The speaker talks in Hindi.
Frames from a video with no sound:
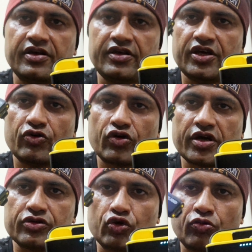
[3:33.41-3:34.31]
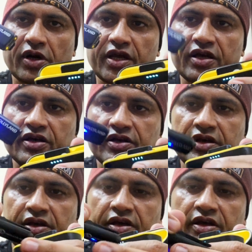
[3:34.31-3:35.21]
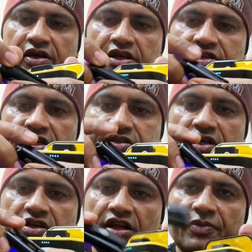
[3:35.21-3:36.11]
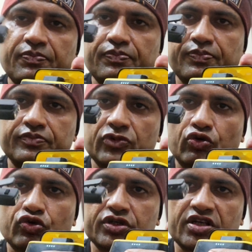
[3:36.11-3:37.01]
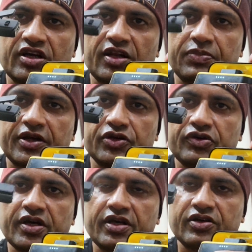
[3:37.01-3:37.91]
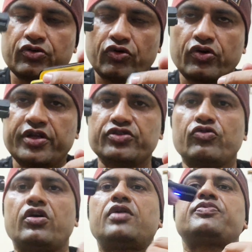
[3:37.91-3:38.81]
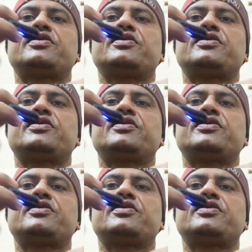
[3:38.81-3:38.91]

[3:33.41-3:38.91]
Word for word: ये हो गया दो माइक इसके साथ क्लिप दोनों के साथ क्लिप लगी हुई है और इसको आप